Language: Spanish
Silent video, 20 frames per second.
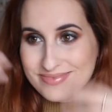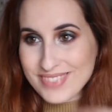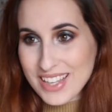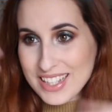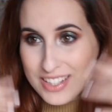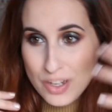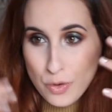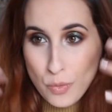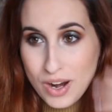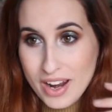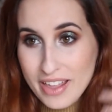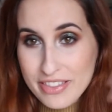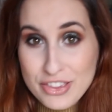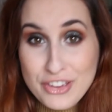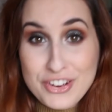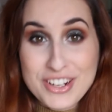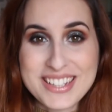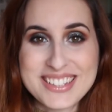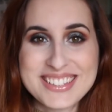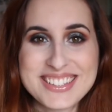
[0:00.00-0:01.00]

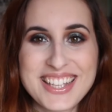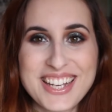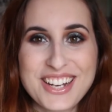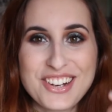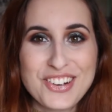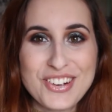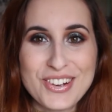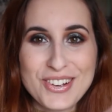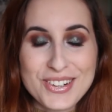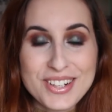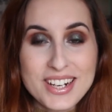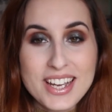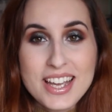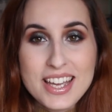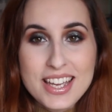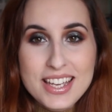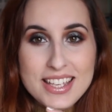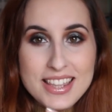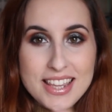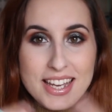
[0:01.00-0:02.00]
desigualaciones de color
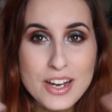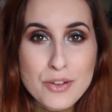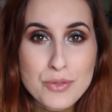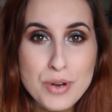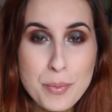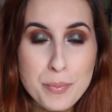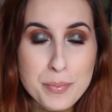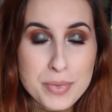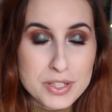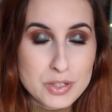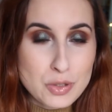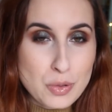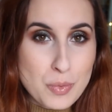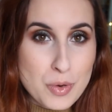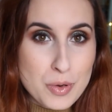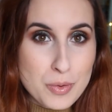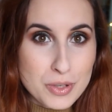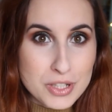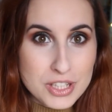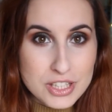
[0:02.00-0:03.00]
y deja un aspecto
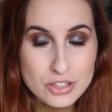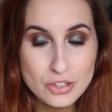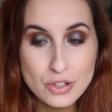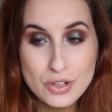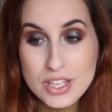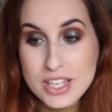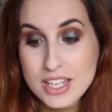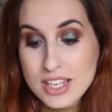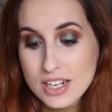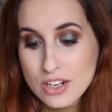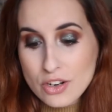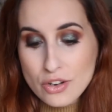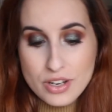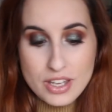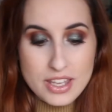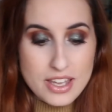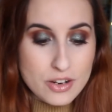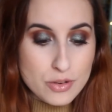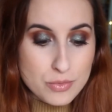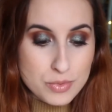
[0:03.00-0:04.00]
muy bonito y lo
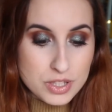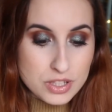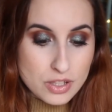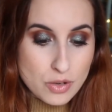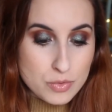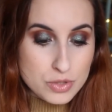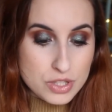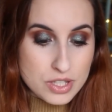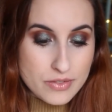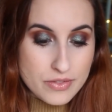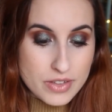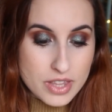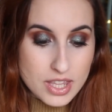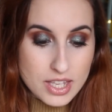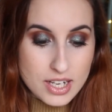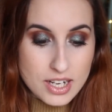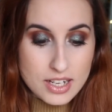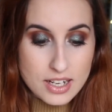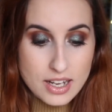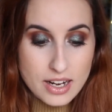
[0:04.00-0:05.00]
que ya he comentado muchas veces
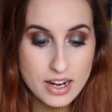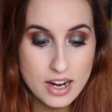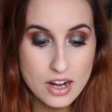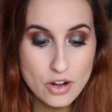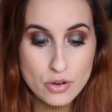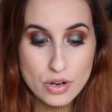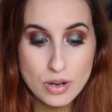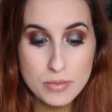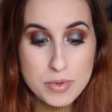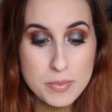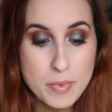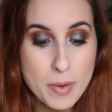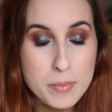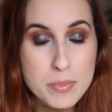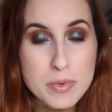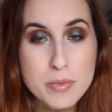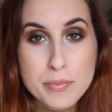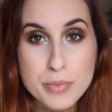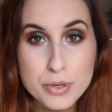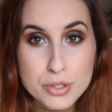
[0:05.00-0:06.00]
en el canal, lo que a mí más
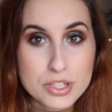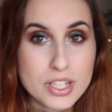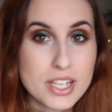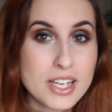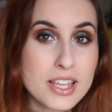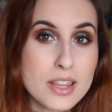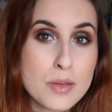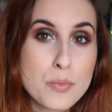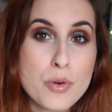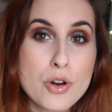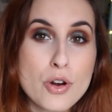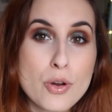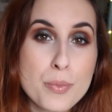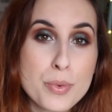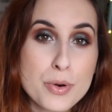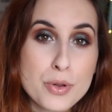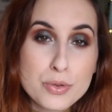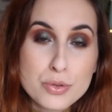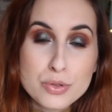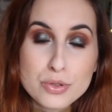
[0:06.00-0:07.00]
me importa es que después los
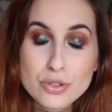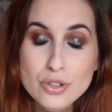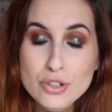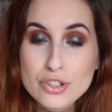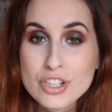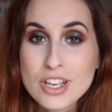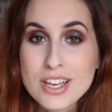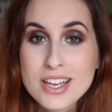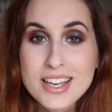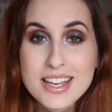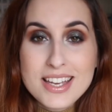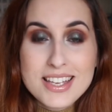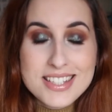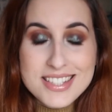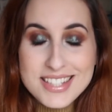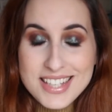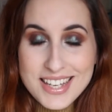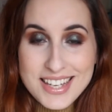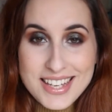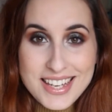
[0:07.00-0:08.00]
productos
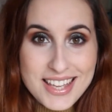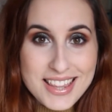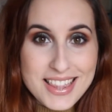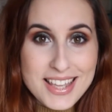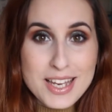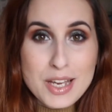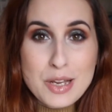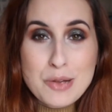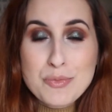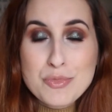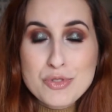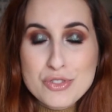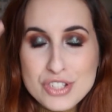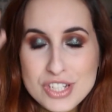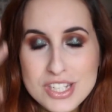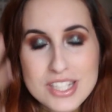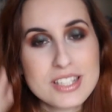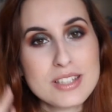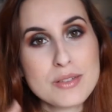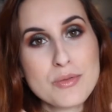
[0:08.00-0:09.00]
se queden
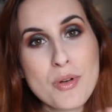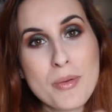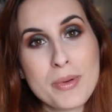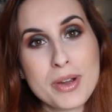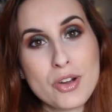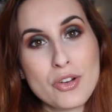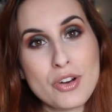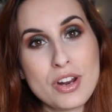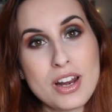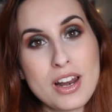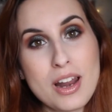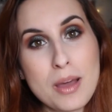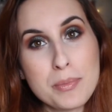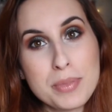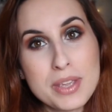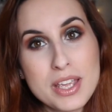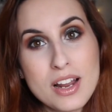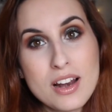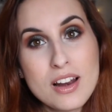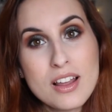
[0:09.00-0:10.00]
muchísimo mejor en la
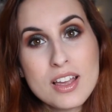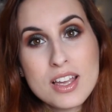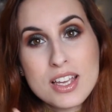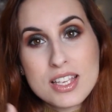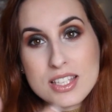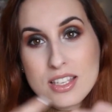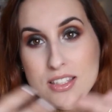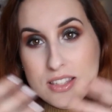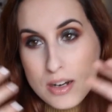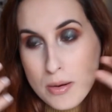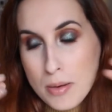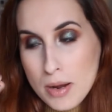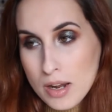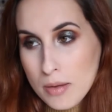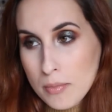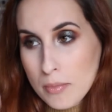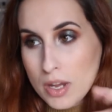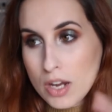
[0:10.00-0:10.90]
piel, se trabajen